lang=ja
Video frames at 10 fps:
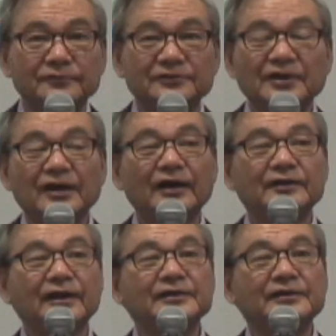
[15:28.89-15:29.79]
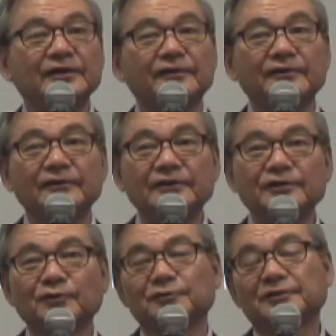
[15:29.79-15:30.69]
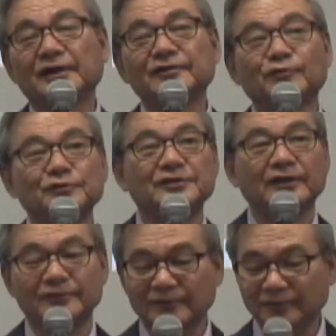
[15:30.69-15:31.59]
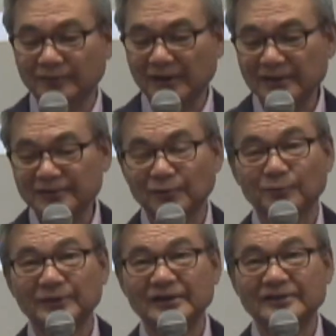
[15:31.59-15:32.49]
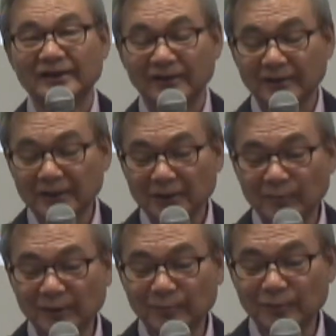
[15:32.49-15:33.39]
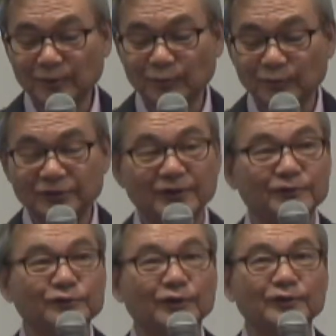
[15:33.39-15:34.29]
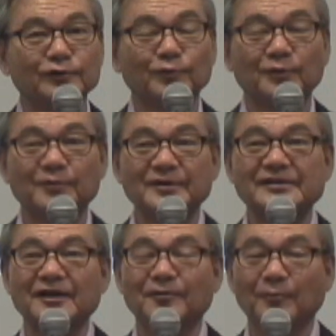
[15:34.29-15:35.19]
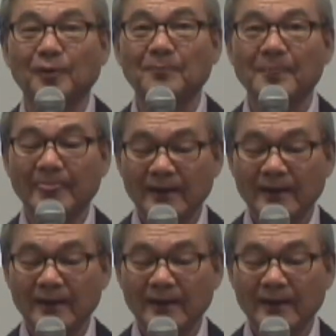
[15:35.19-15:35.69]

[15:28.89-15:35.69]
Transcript: 聖火台に火を点灯したっていう映像を皆さん、今でも記憶してる人がいると思いますけども、